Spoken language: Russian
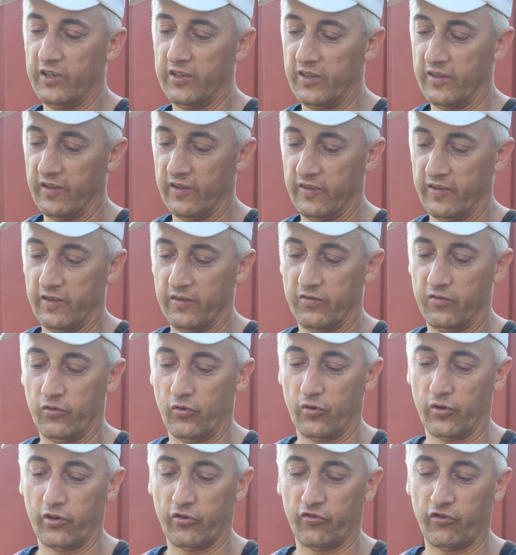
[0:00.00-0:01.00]
видите, здесь
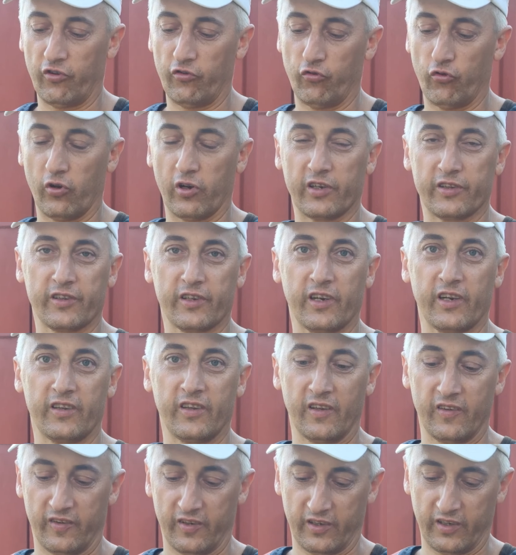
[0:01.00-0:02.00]
все, рычажок
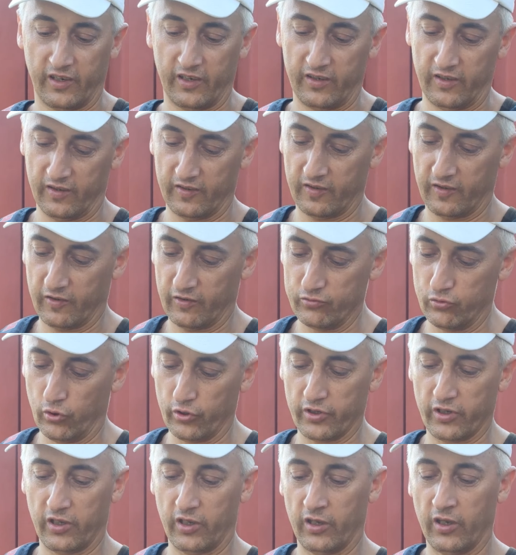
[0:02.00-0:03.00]
открытие закрытие
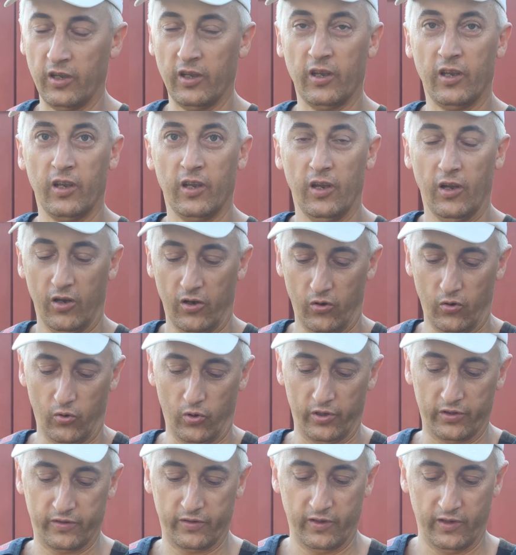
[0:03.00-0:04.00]
заслонки.
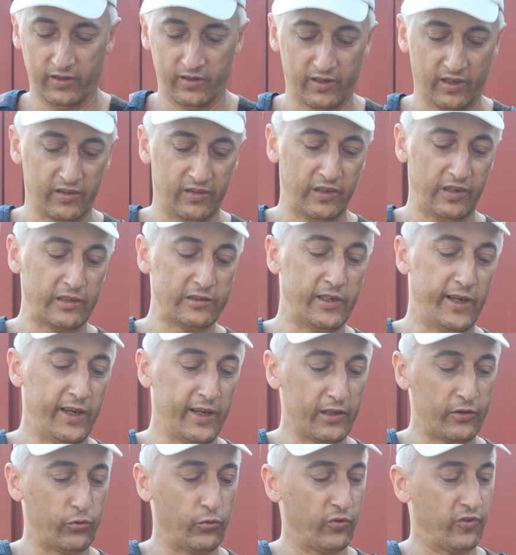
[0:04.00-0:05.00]
Вот, надел
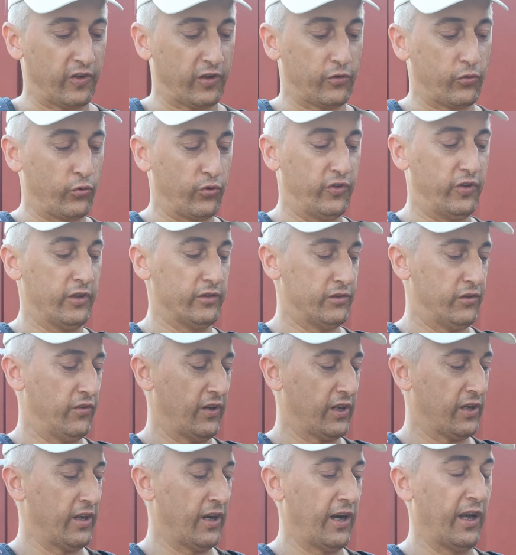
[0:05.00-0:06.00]
эту, закрутил
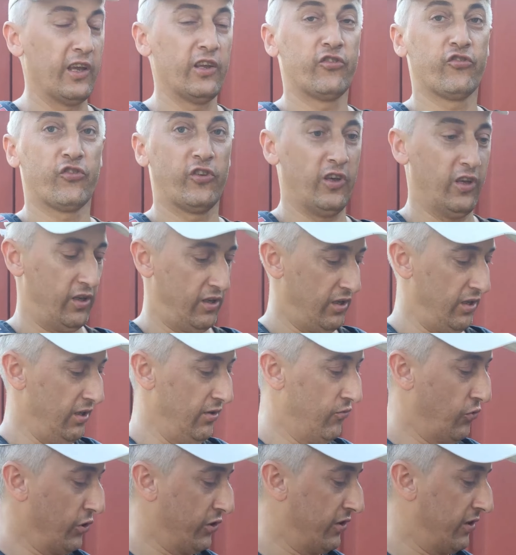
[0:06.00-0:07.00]
две гаечки,
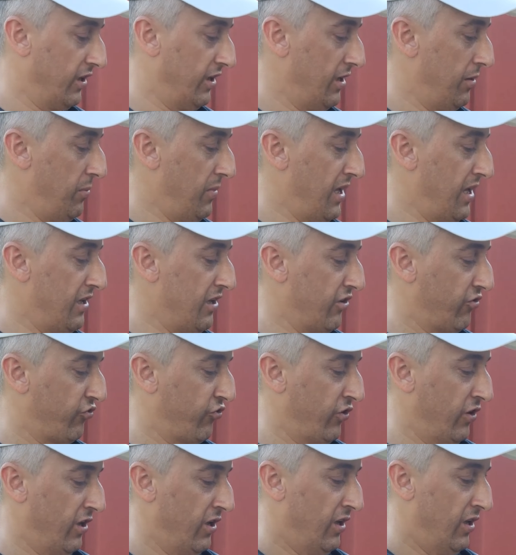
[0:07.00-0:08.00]
и вот ты
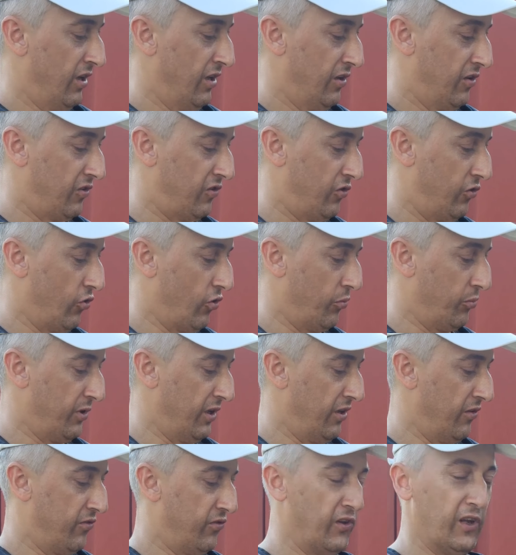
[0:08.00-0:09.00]
имеешь
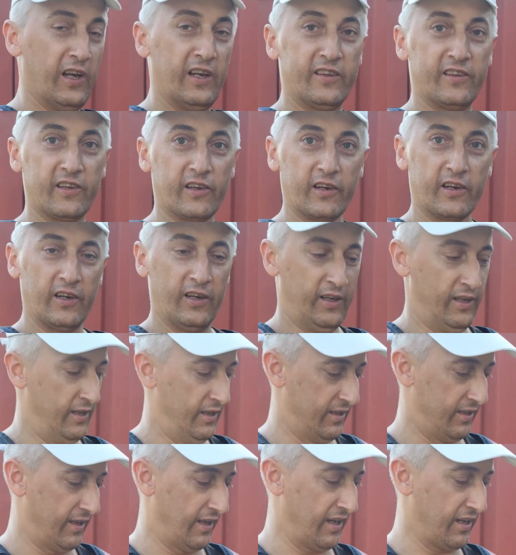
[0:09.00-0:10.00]
съемный фильтр,
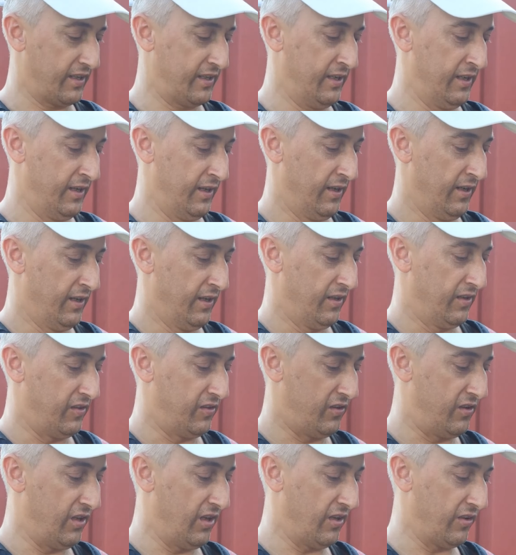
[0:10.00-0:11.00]
так,
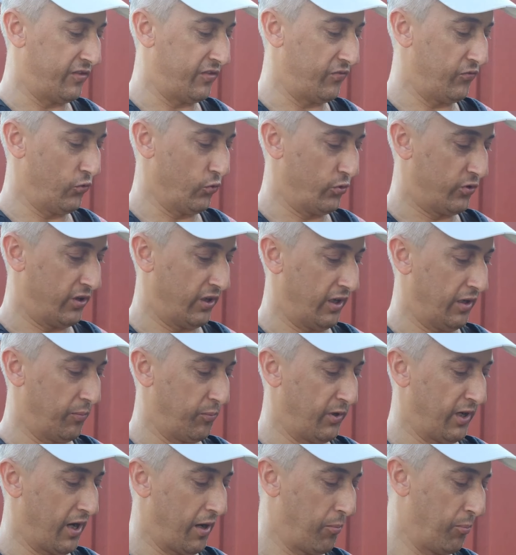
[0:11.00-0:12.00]
здесь внутри
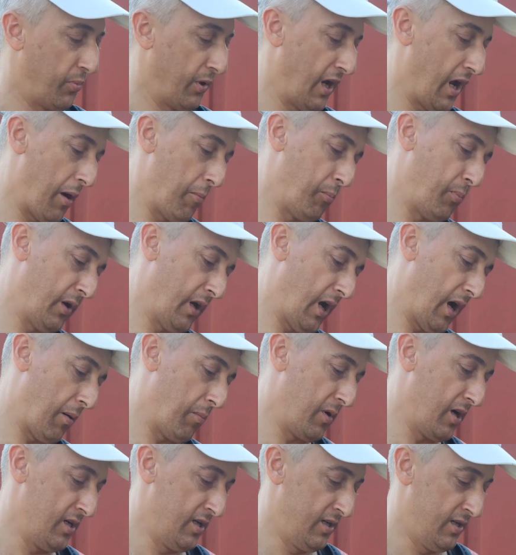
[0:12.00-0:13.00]

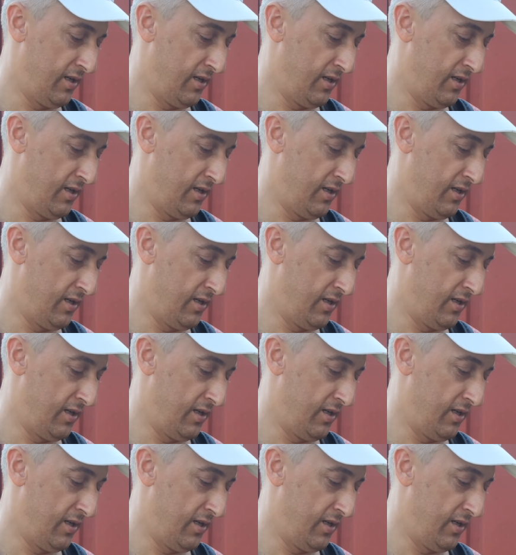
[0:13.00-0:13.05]
прям-прям-прям